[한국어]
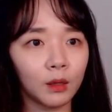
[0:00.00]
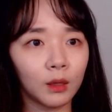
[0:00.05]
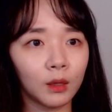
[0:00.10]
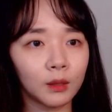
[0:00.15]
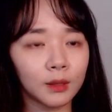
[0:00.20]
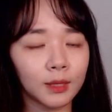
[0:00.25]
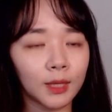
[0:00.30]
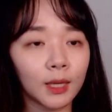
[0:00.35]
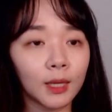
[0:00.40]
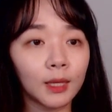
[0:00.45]

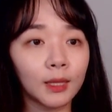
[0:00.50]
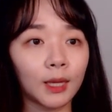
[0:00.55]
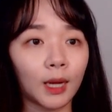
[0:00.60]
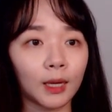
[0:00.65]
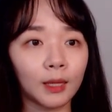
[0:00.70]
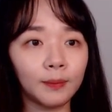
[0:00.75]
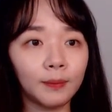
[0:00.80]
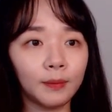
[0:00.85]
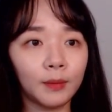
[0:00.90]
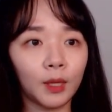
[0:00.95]
자기
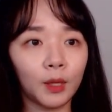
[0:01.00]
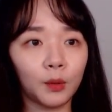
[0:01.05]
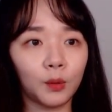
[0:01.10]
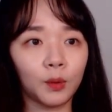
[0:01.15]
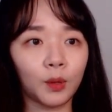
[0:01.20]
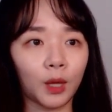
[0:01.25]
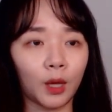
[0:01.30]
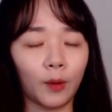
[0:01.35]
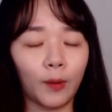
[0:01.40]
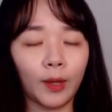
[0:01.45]
나름대로
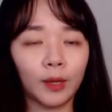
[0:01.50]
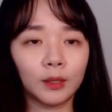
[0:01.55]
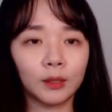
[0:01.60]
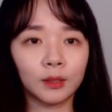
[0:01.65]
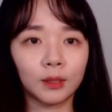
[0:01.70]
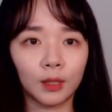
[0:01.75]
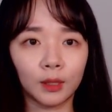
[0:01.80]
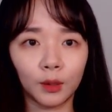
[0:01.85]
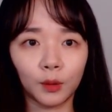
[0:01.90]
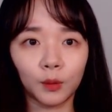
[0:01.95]
계획을
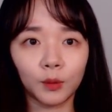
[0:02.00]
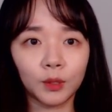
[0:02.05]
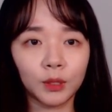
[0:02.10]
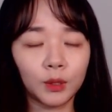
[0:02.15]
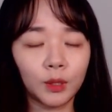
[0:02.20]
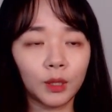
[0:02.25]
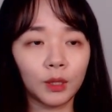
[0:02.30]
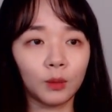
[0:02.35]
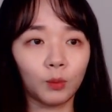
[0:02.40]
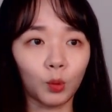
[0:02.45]
제대로
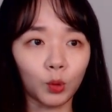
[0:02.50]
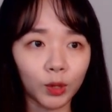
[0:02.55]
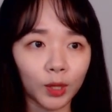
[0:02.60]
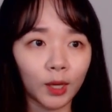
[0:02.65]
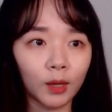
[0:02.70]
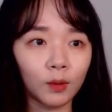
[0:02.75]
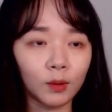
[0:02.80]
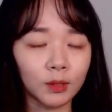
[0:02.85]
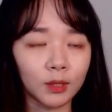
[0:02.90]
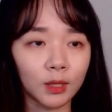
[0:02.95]
실행을 못한
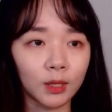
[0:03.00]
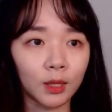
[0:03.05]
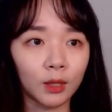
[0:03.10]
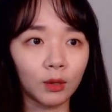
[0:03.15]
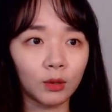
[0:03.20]
거잖아요.